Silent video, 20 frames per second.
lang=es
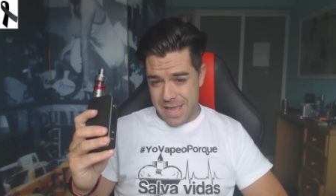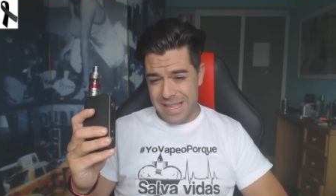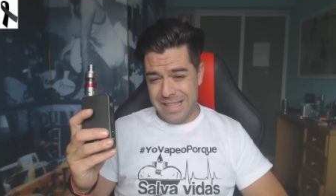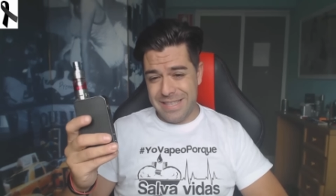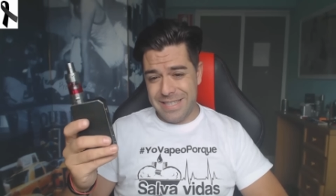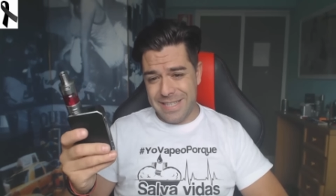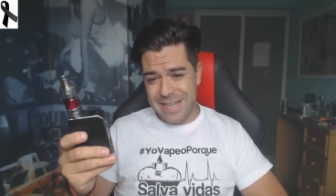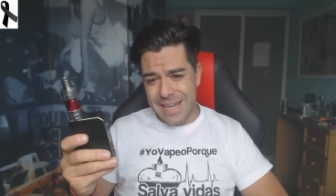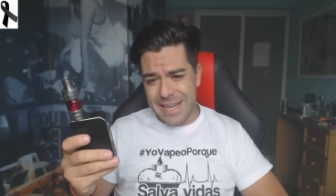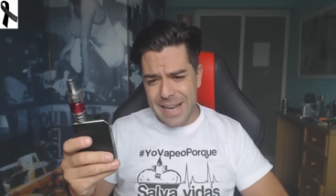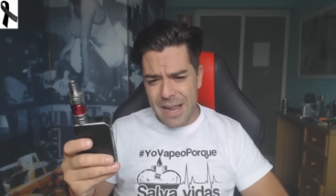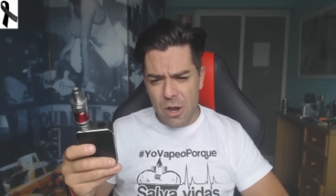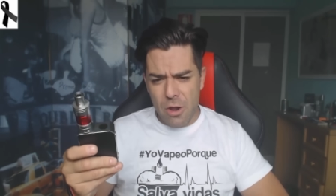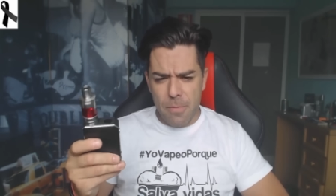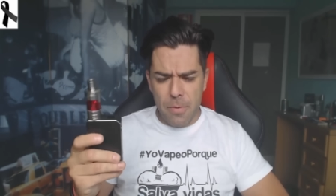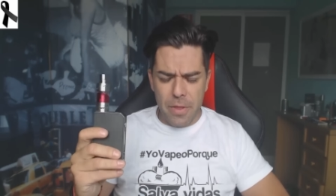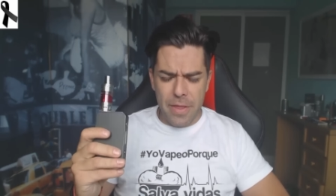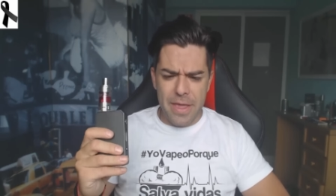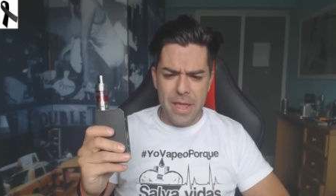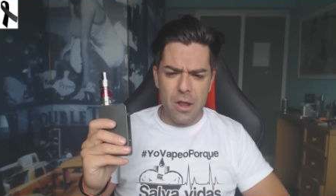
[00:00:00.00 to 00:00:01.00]
En China
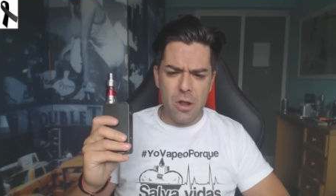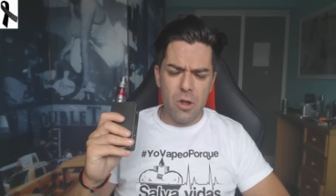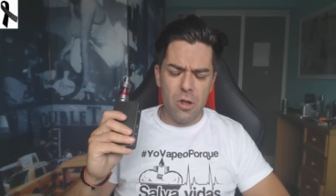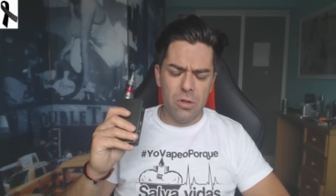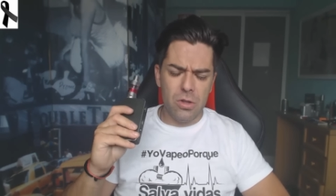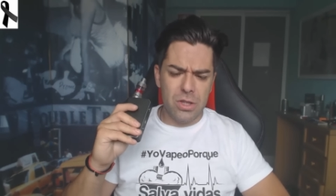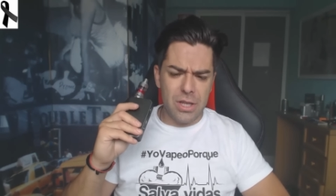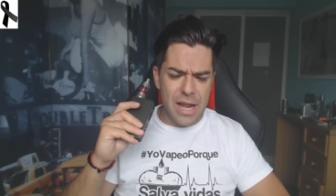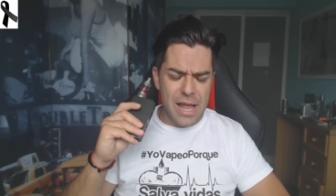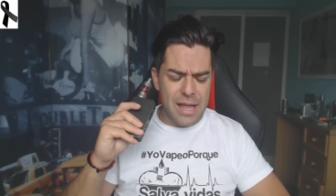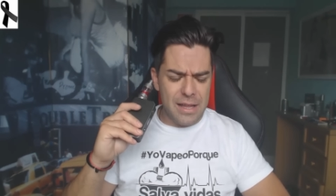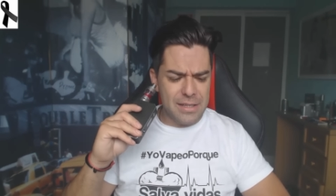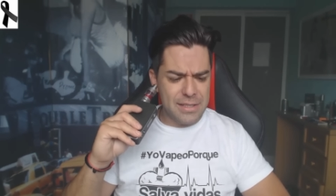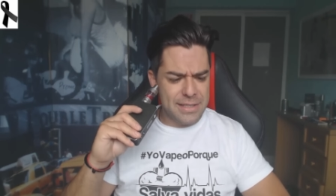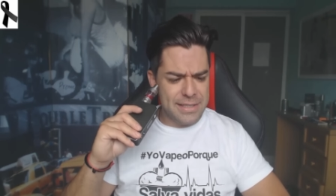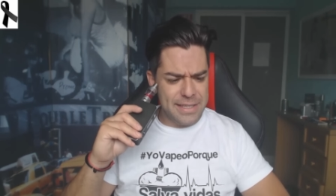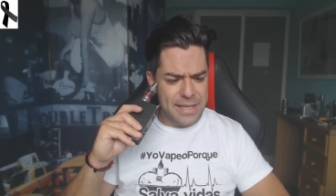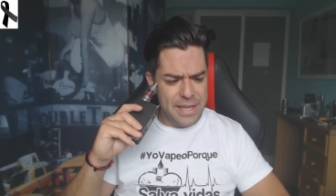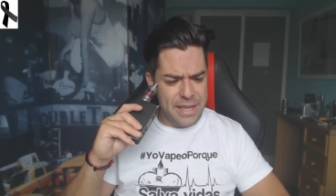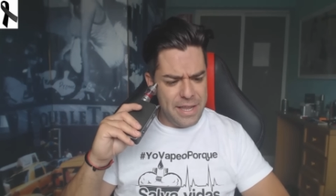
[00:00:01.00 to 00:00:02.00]
lo podéis encontrar
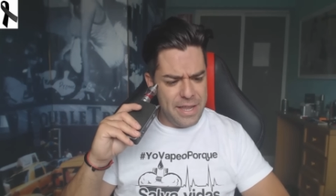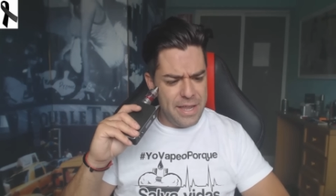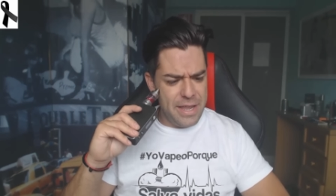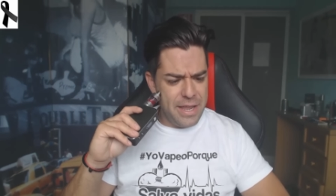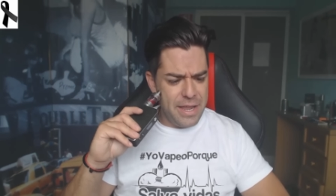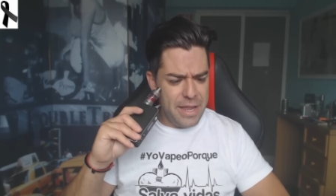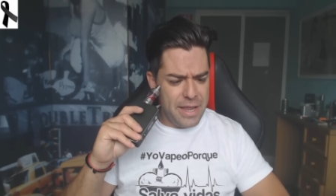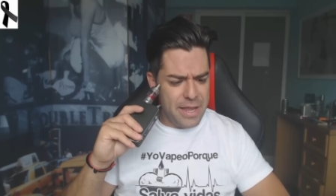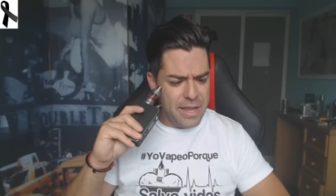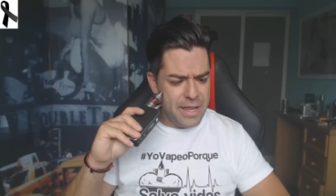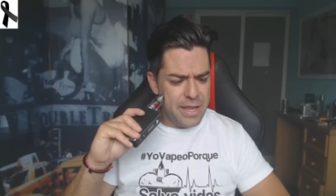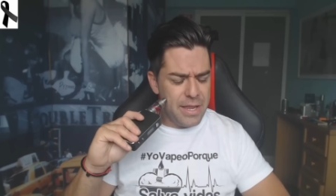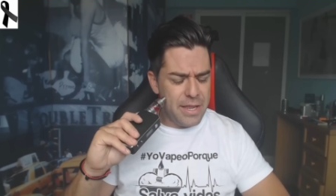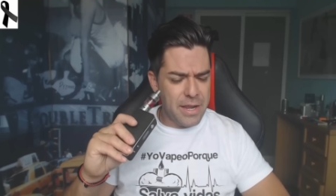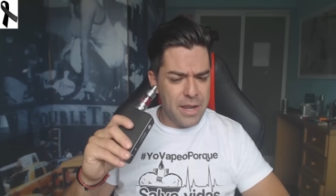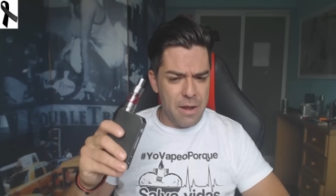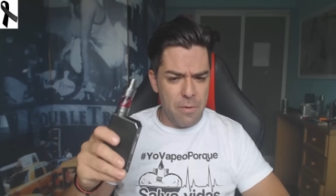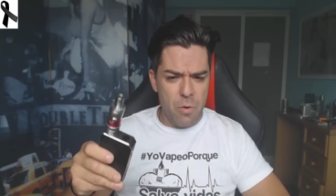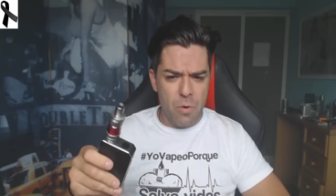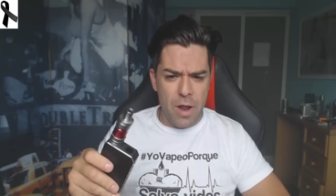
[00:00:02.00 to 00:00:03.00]

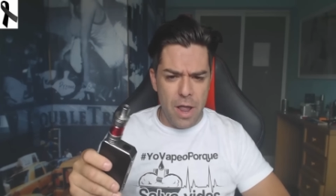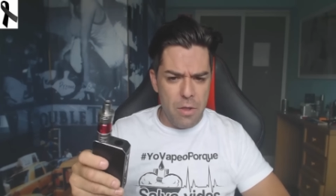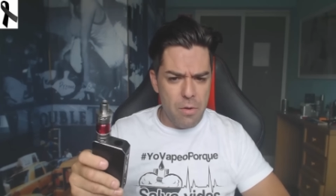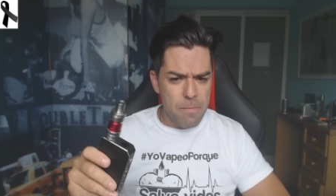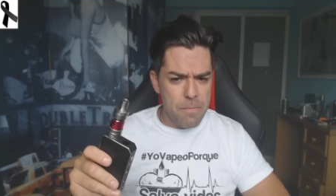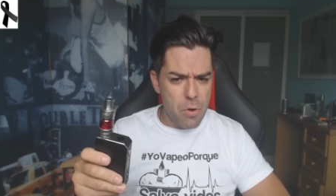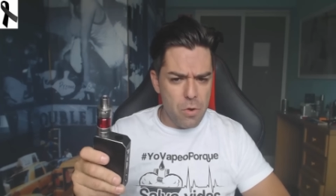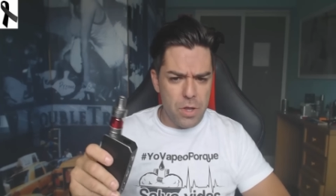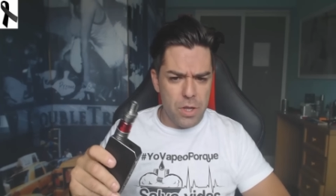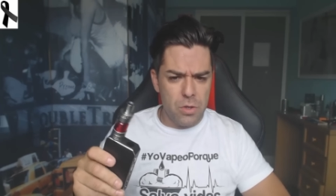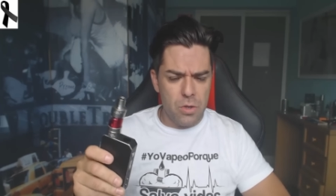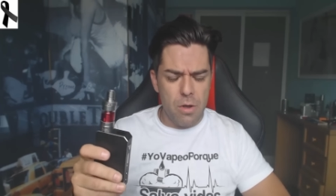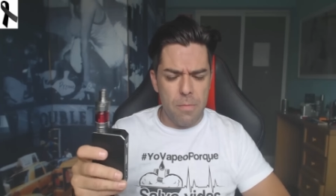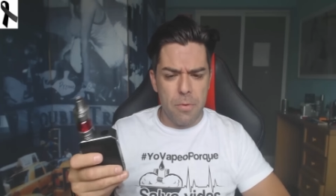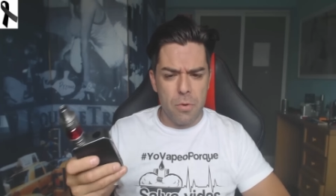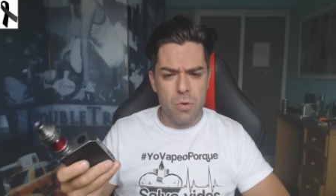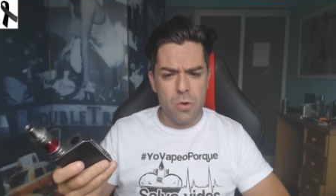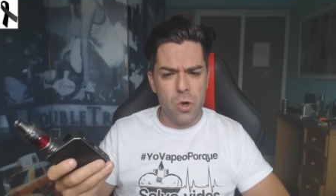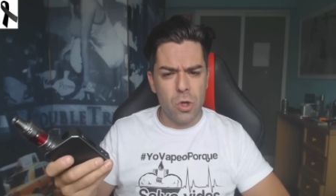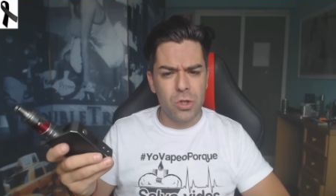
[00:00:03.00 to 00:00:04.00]
si rebuscáis un
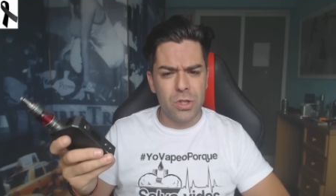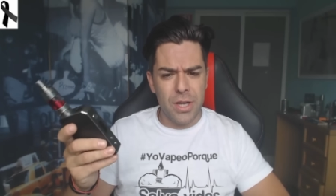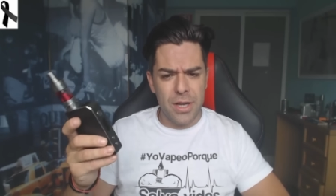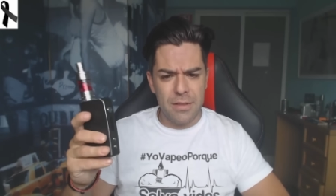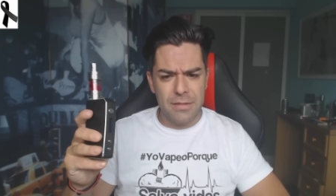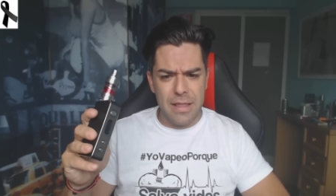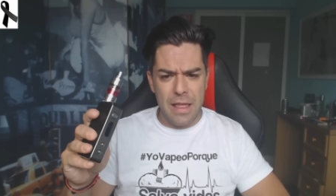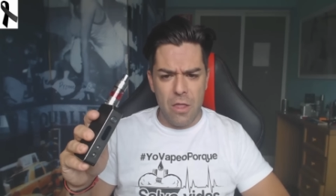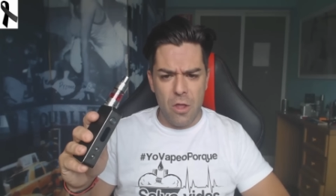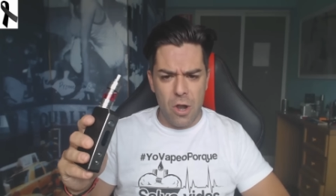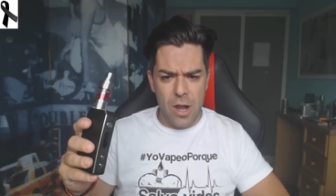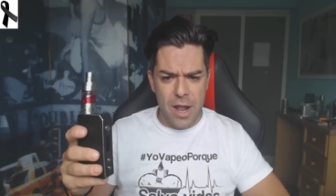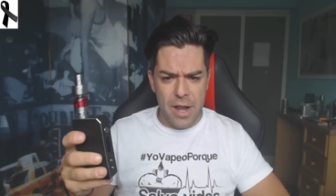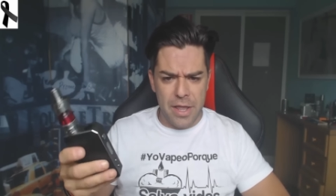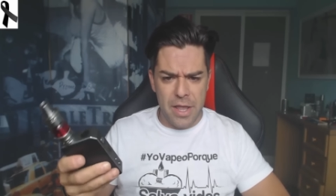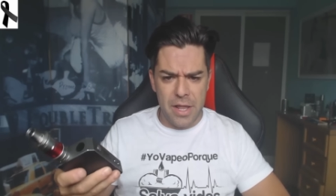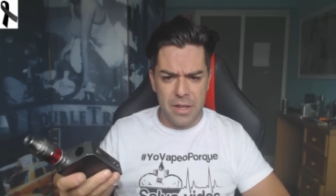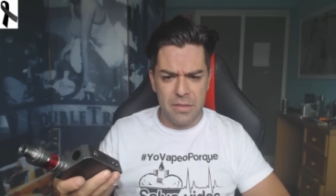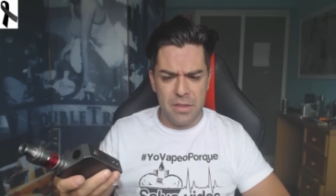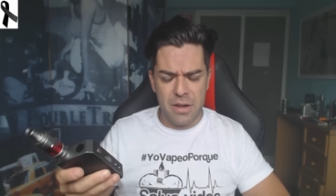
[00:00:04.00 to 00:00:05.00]
poquito por unos 30
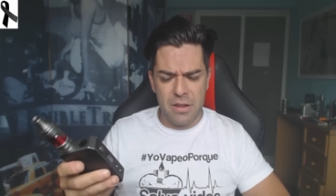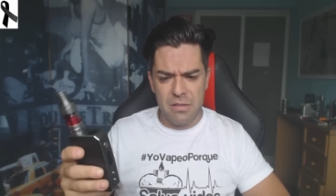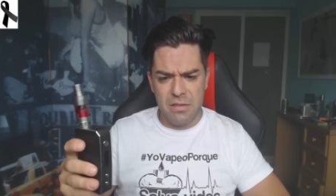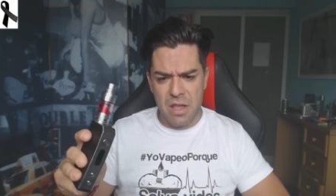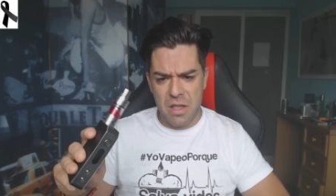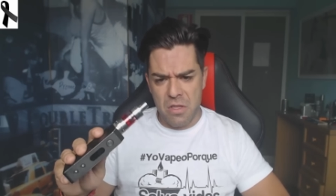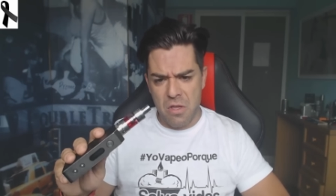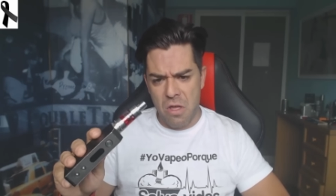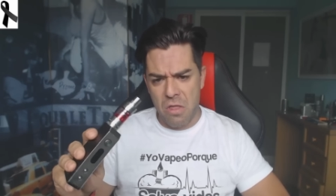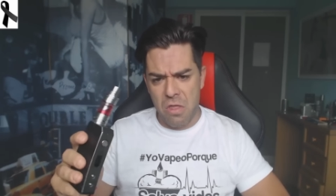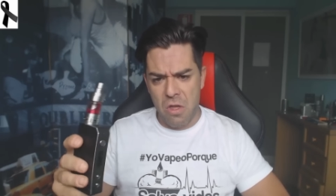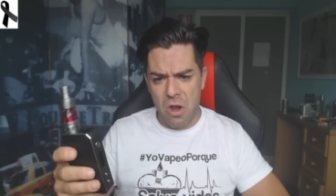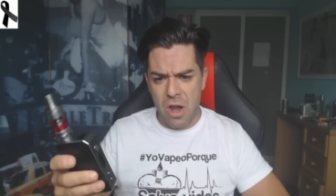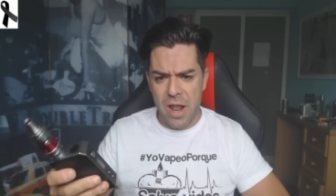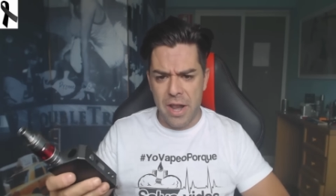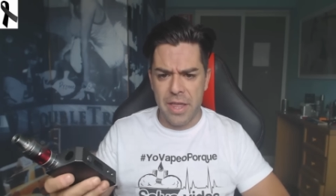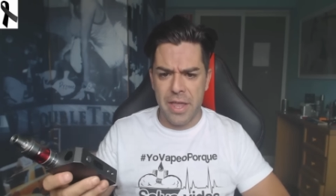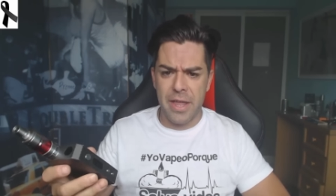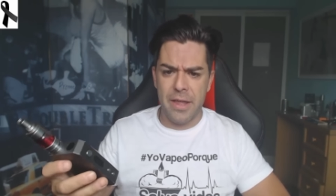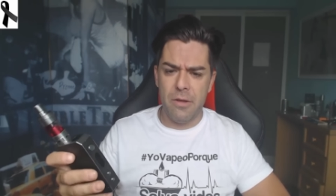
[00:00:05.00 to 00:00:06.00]
dólares, 32
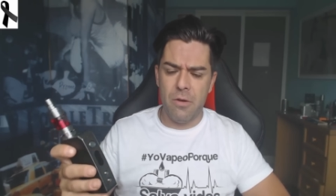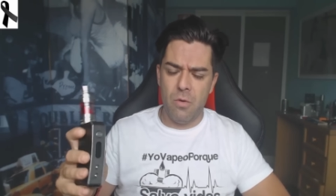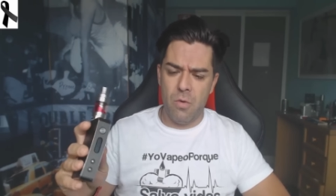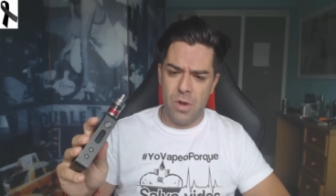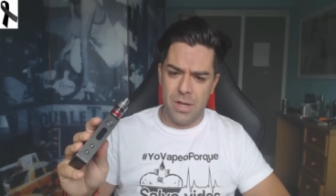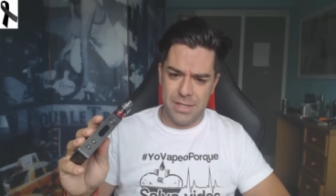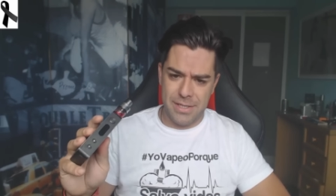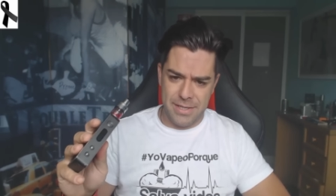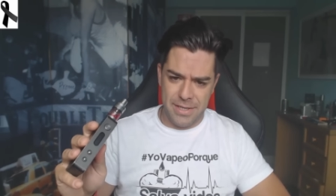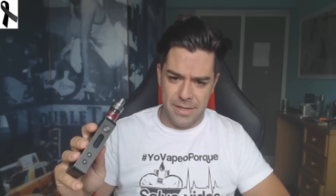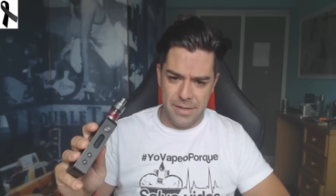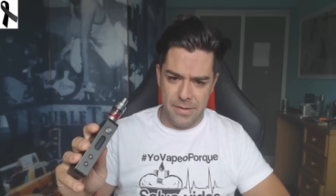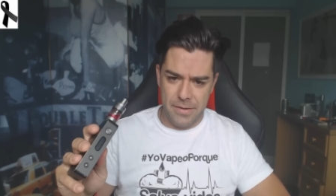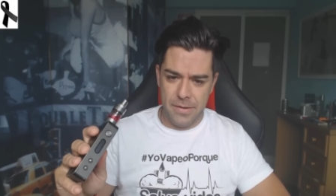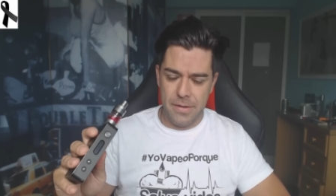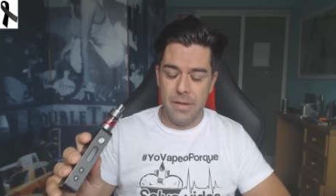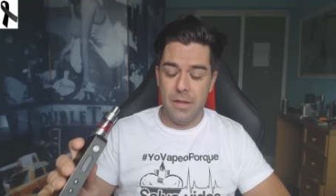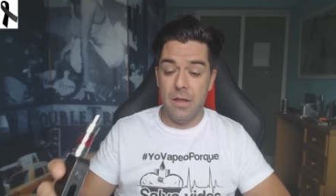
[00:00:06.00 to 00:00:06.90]
dólares o así.